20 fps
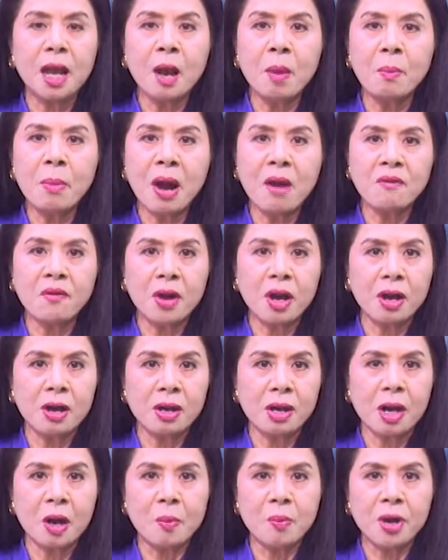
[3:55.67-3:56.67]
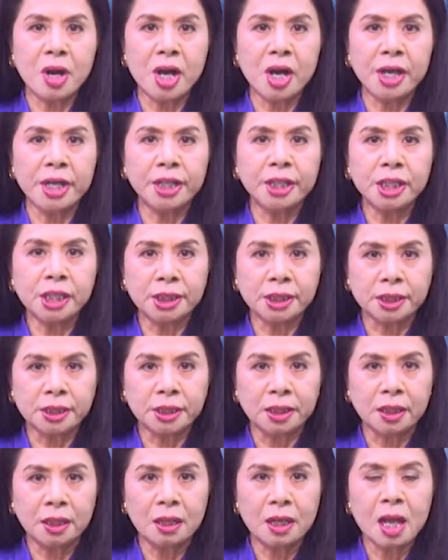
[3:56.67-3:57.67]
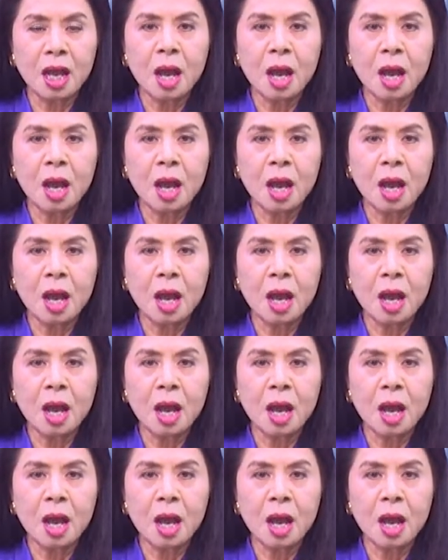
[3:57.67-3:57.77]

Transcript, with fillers: bờ vờ không nơi nương tựa,